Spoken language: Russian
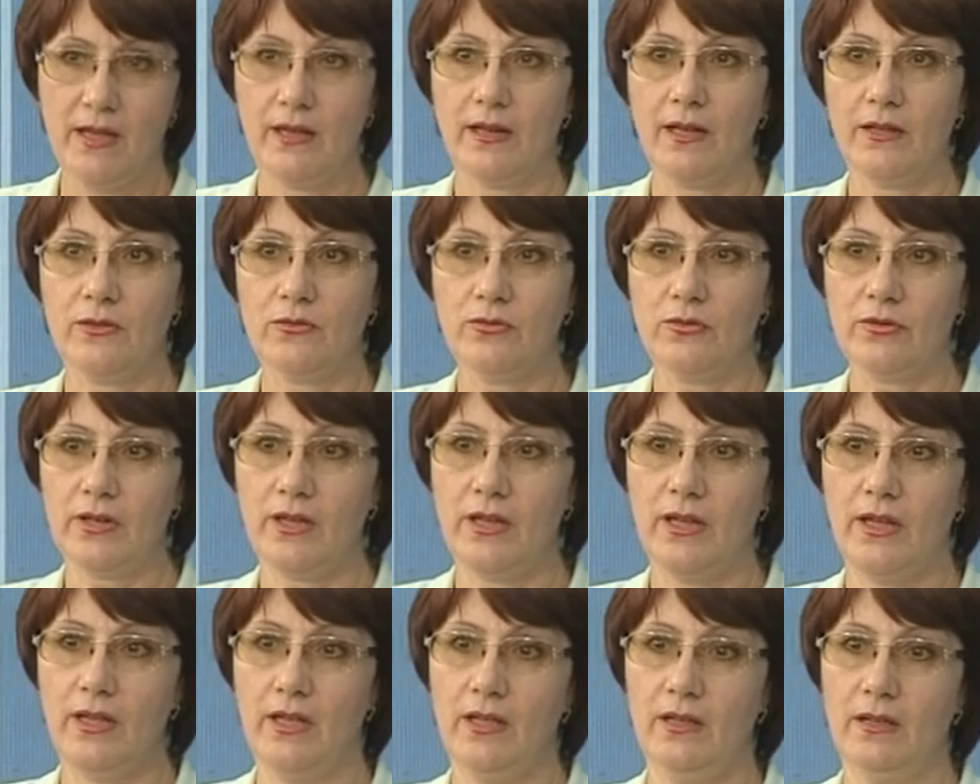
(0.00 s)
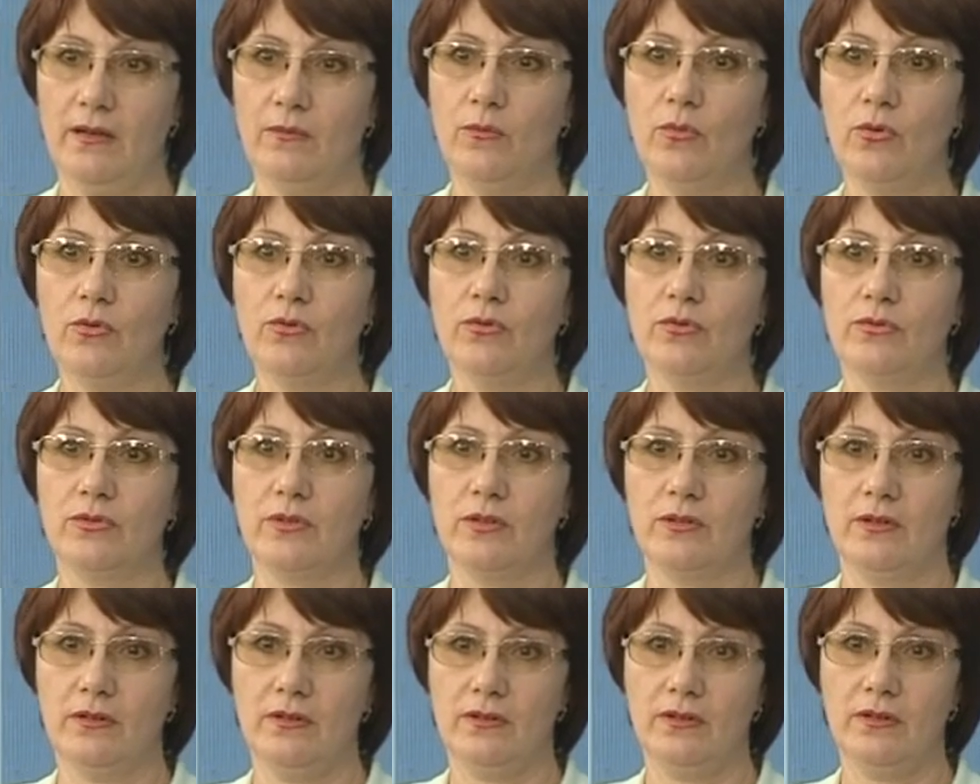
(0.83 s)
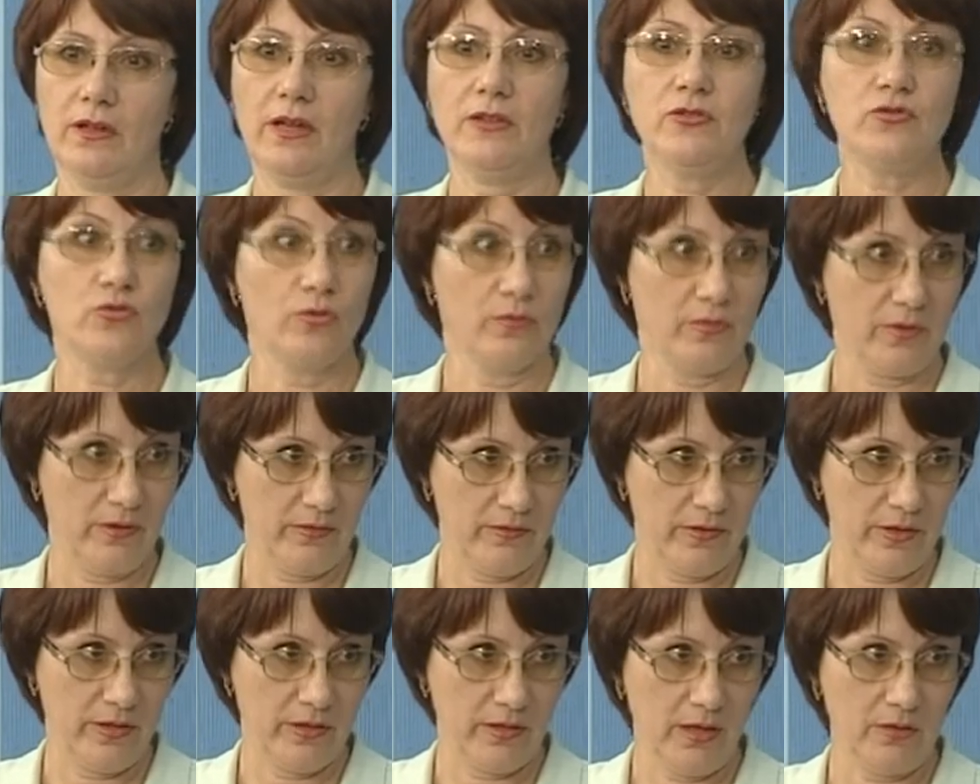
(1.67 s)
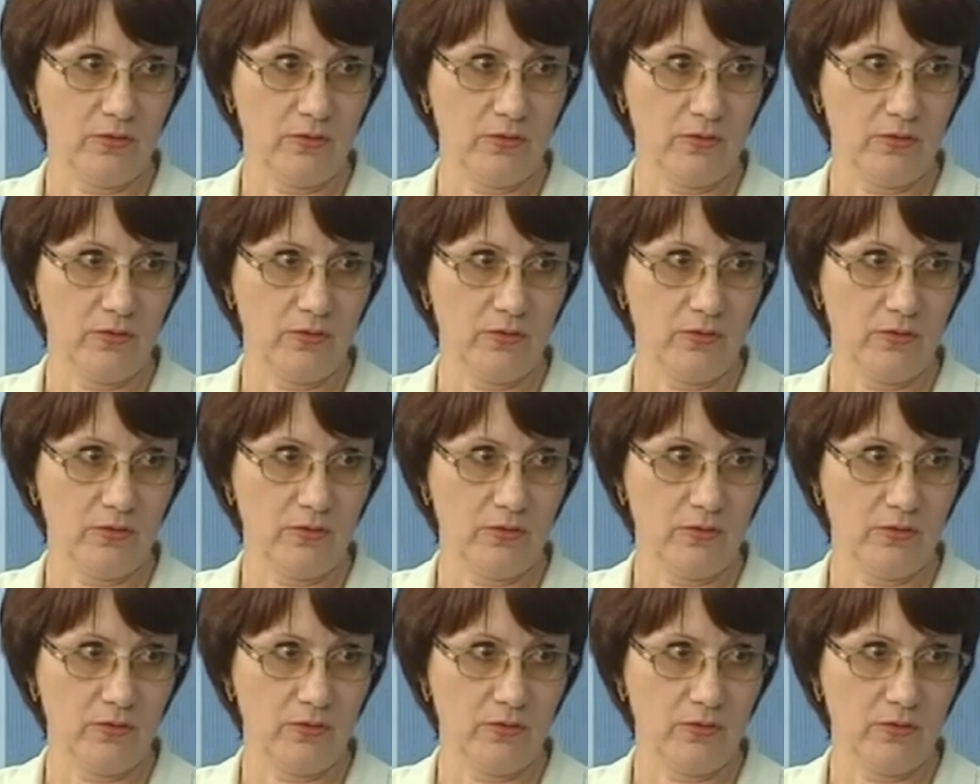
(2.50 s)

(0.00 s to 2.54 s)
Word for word: которые могут э, о чем говорить?